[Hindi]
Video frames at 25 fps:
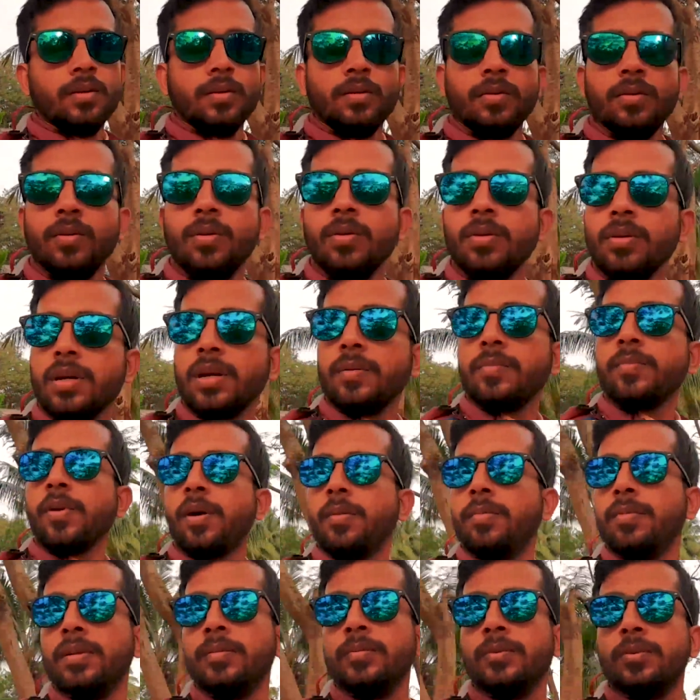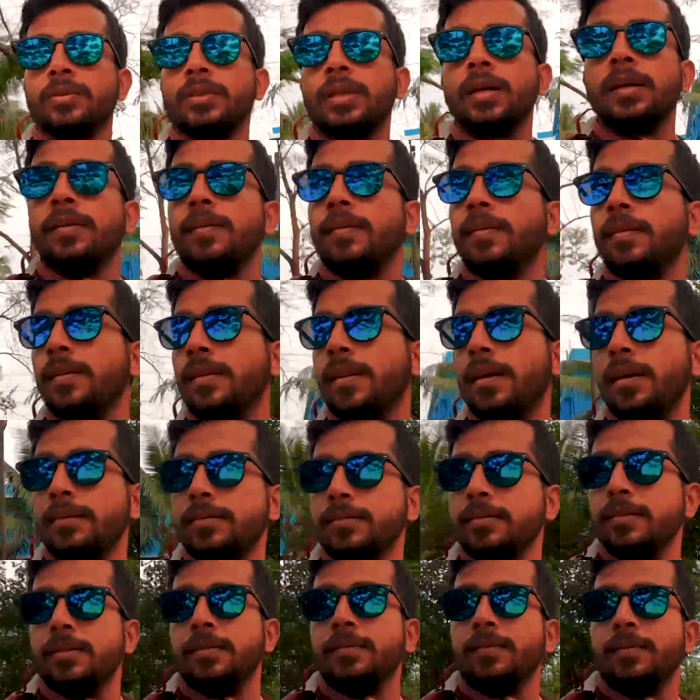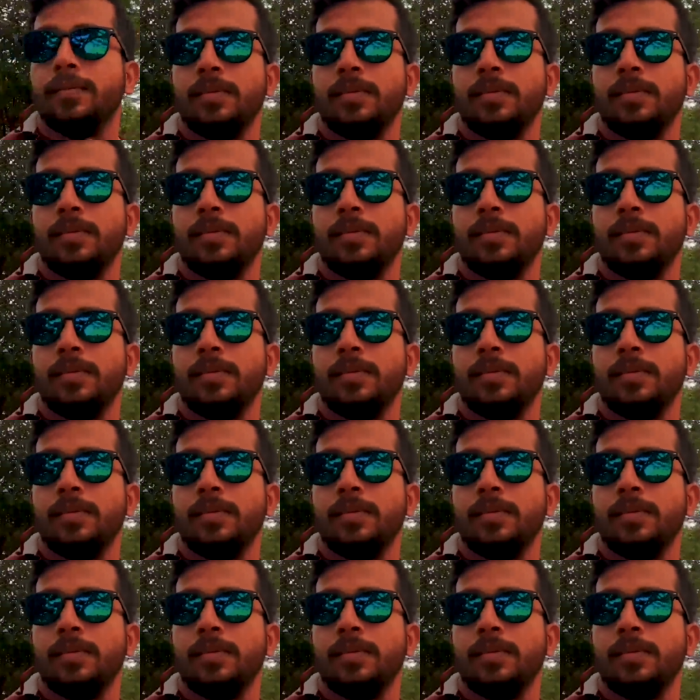उन लोगों का प्रॉब्लम होता है लाइफ में